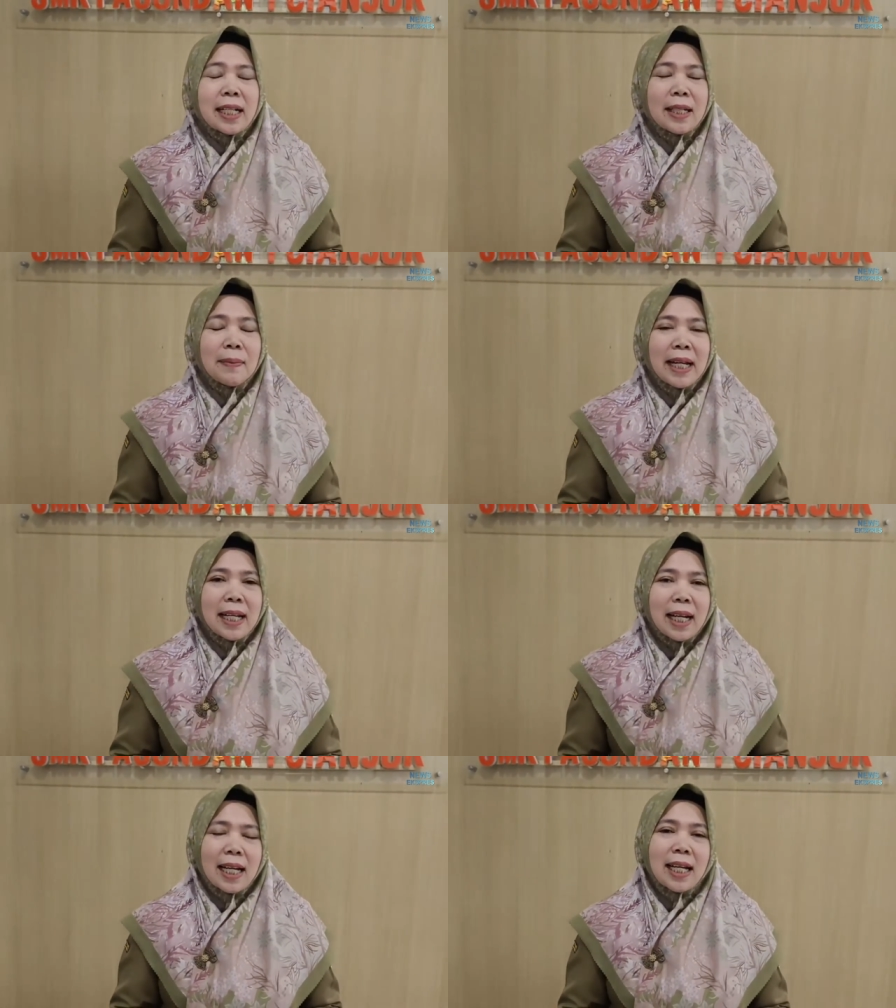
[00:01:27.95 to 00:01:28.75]
di
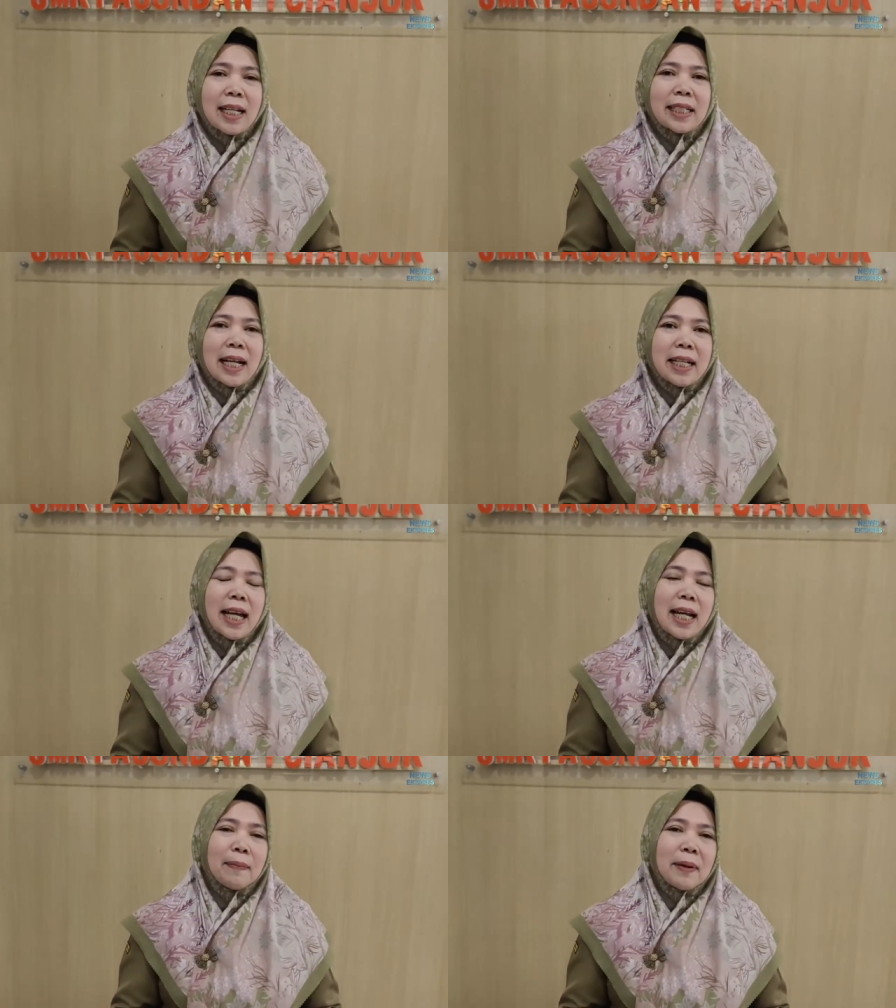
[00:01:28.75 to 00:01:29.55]
mana yang
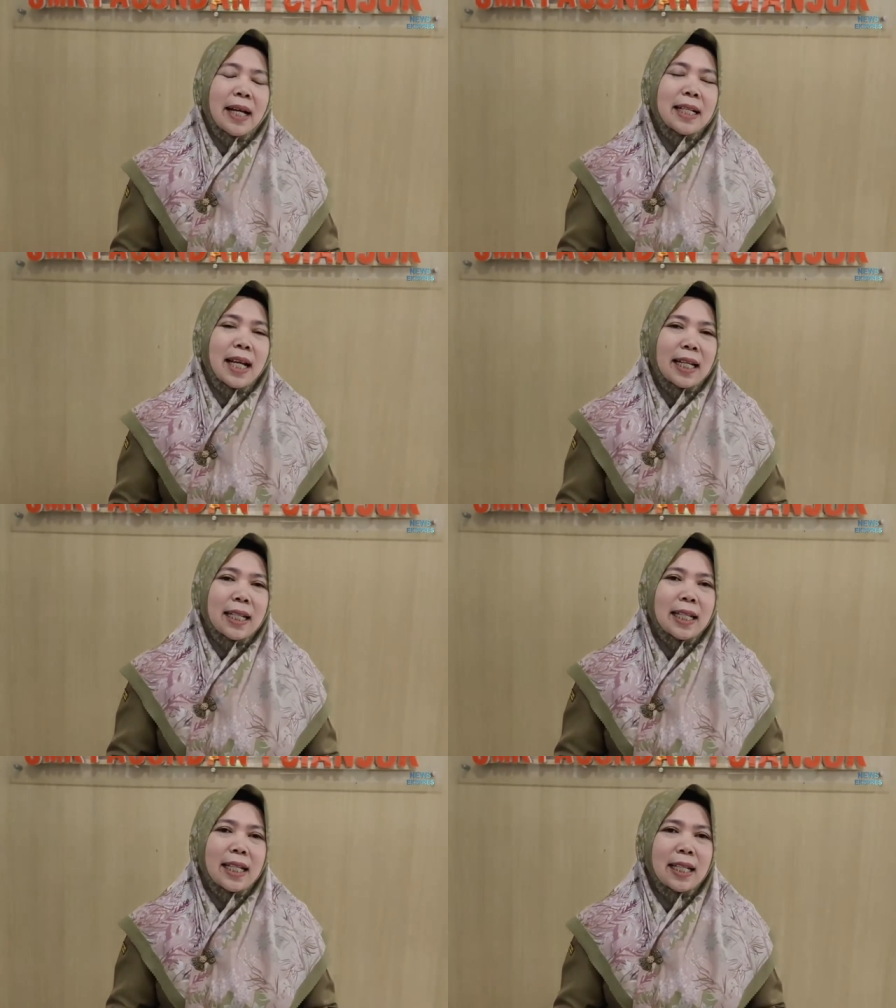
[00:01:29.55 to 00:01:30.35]
diharapkan
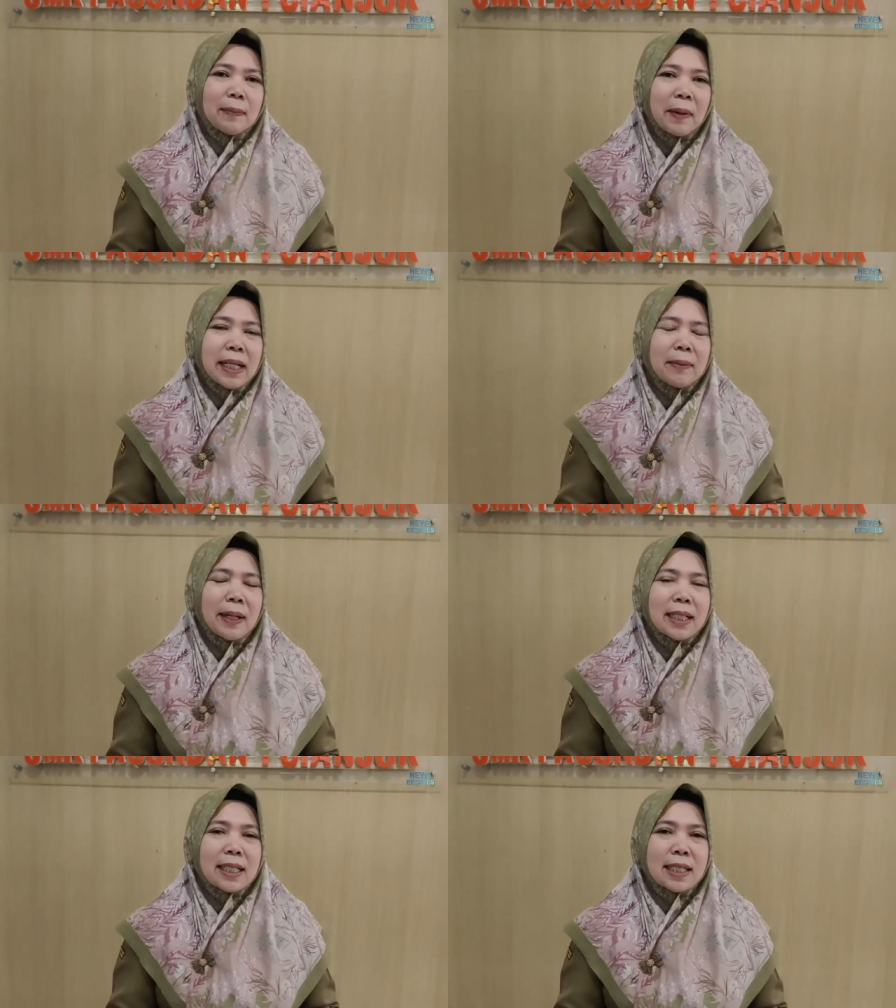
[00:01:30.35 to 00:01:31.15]
dari P5
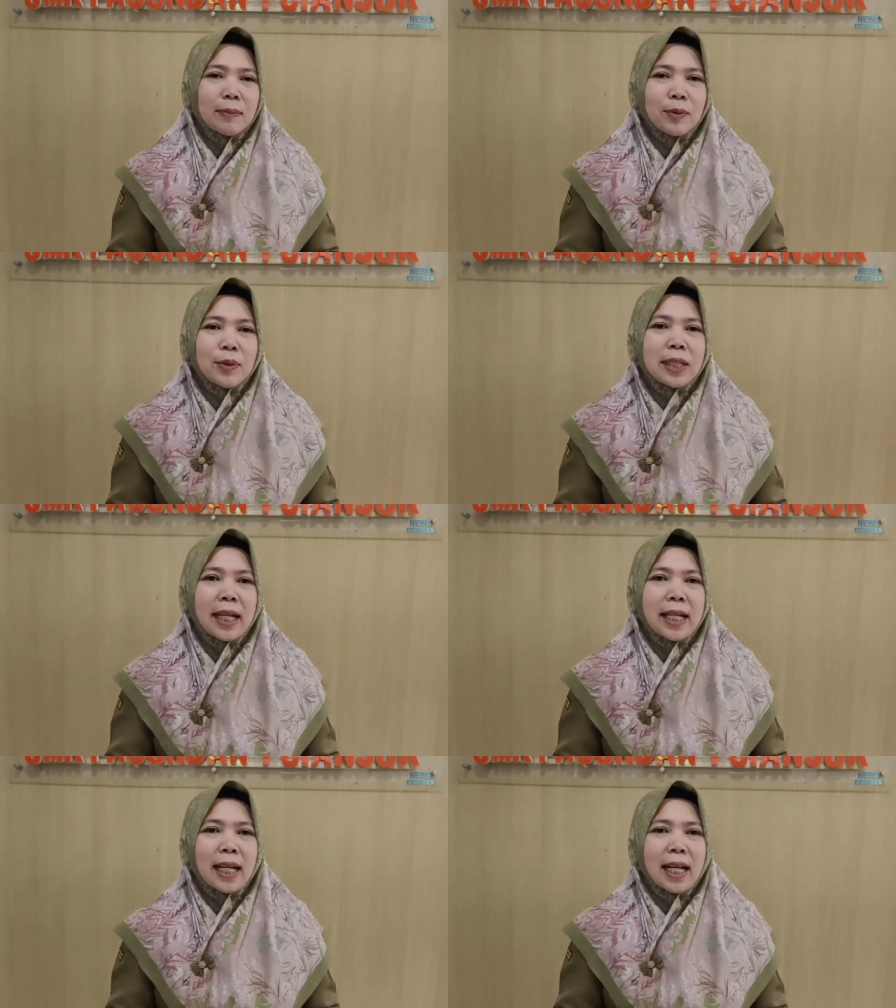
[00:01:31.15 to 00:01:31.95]
tersebut
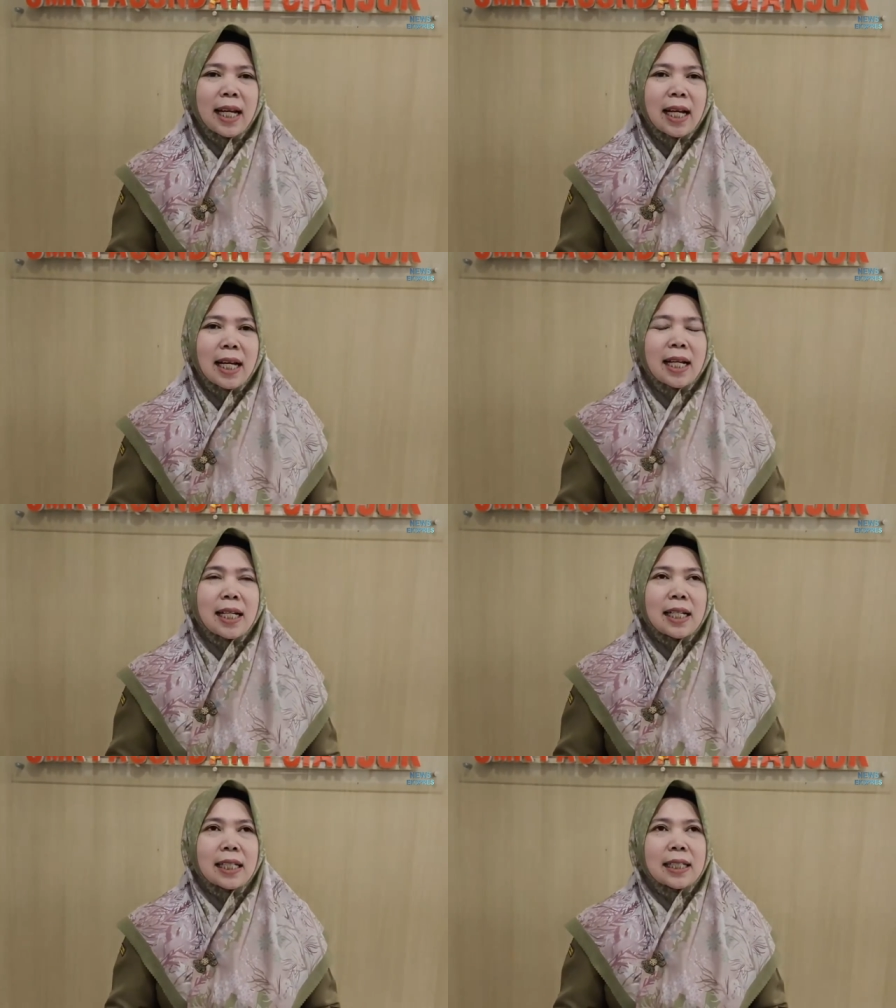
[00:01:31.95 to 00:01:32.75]
adalah
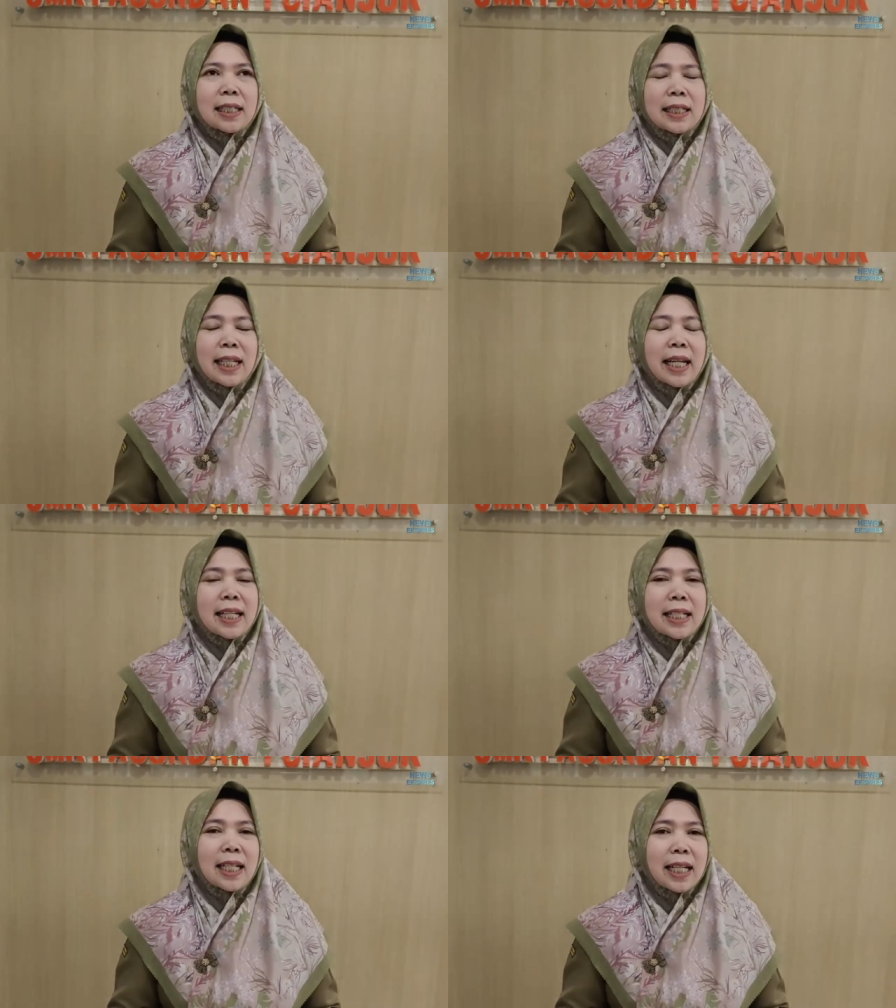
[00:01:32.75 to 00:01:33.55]
eh,
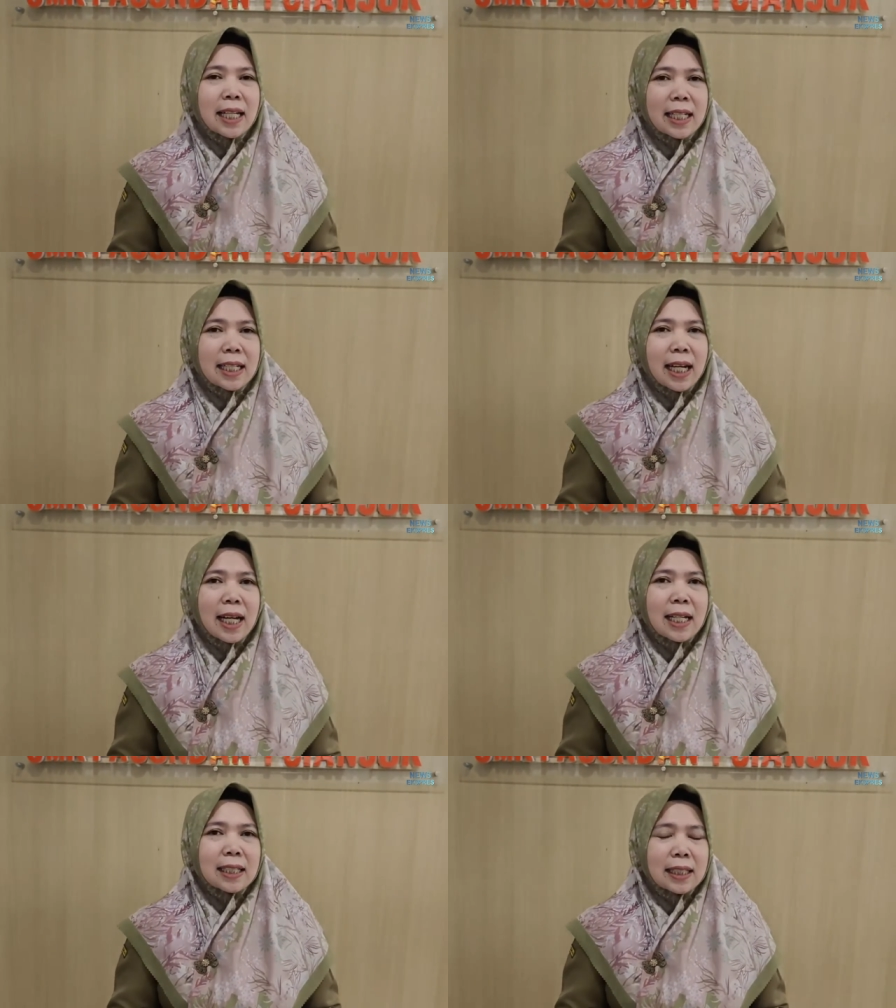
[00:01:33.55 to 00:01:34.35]
nilai-nilai
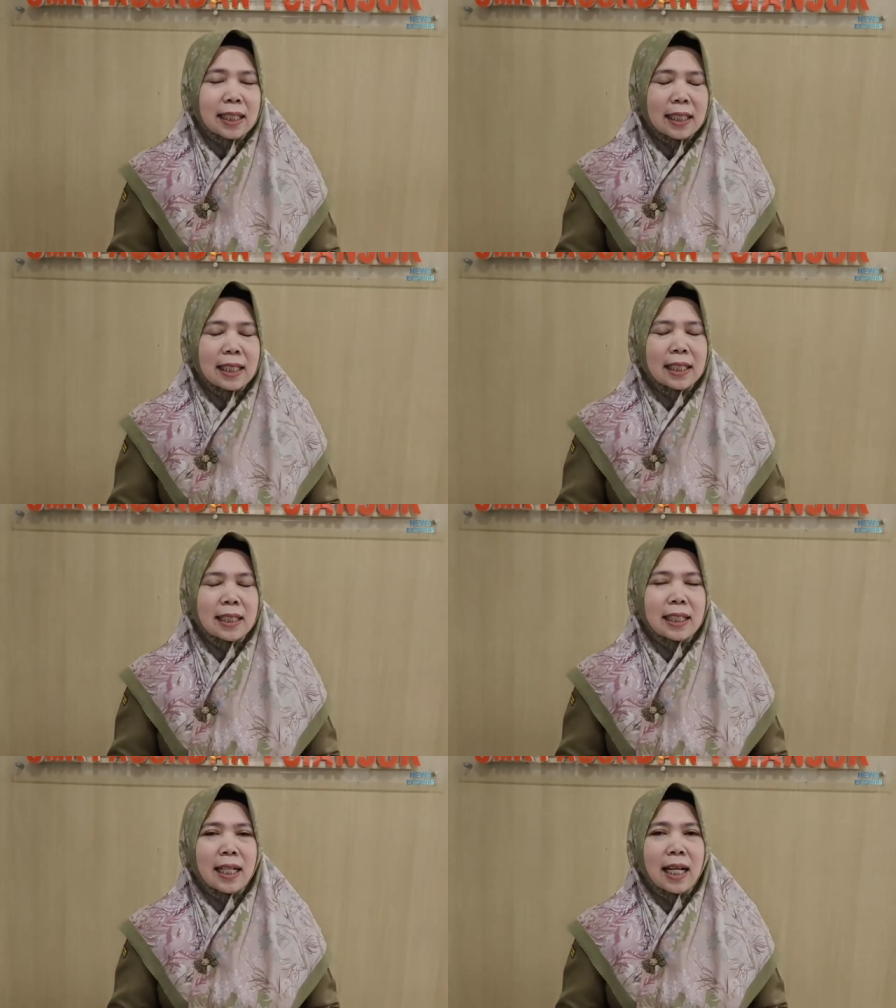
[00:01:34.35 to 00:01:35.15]
karakter
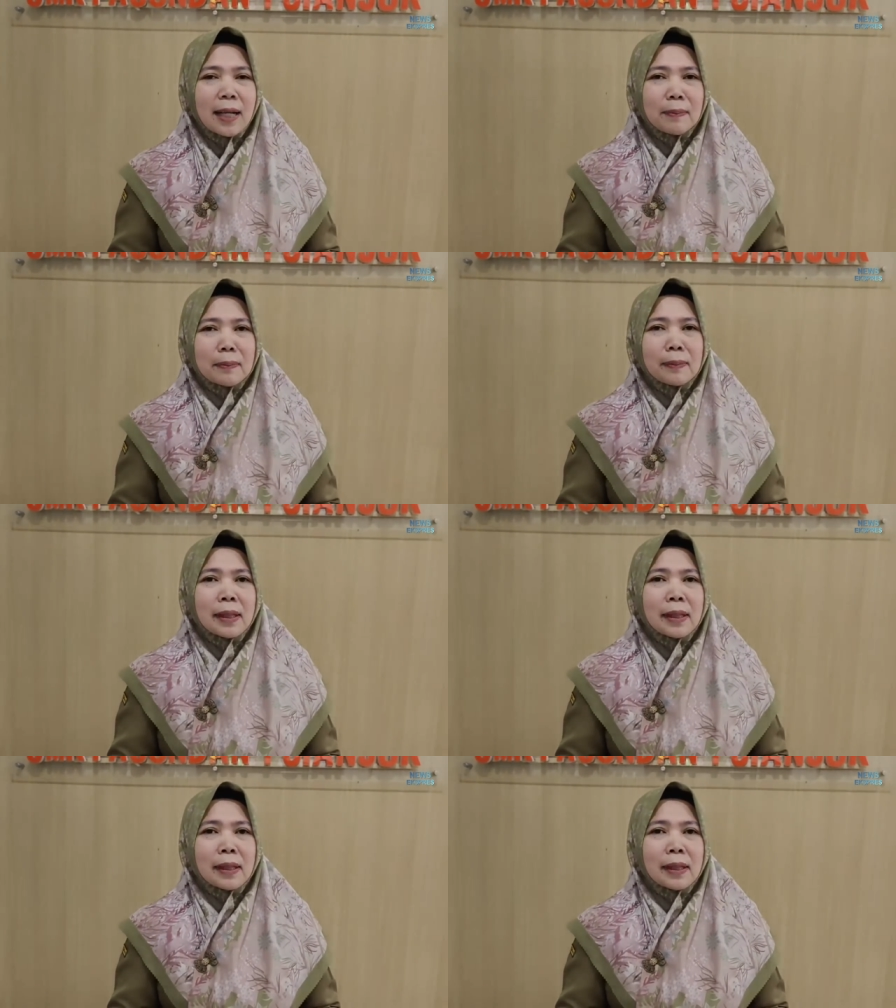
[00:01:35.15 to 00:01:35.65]
di dalam